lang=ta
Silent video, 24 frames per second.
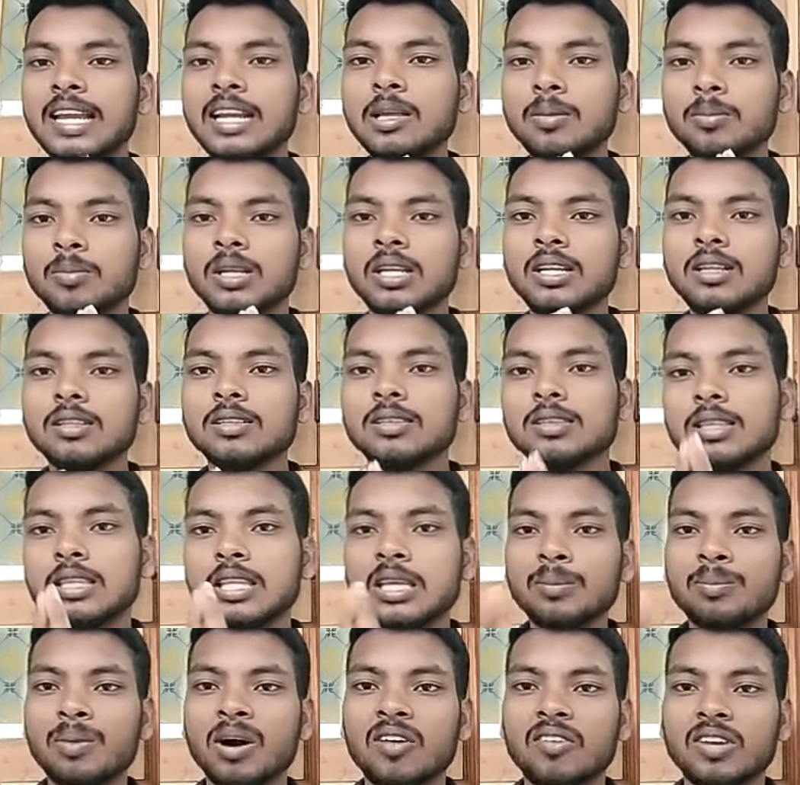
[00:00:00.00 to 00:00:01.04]
எனிமி
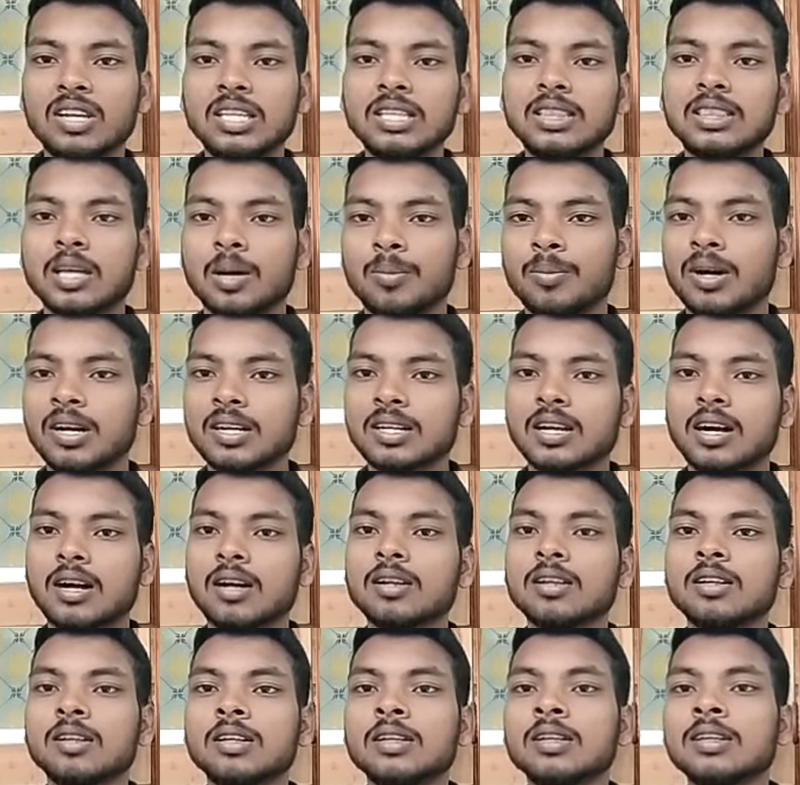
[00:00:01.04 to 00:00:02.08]
தீபாவளி தமாக்கா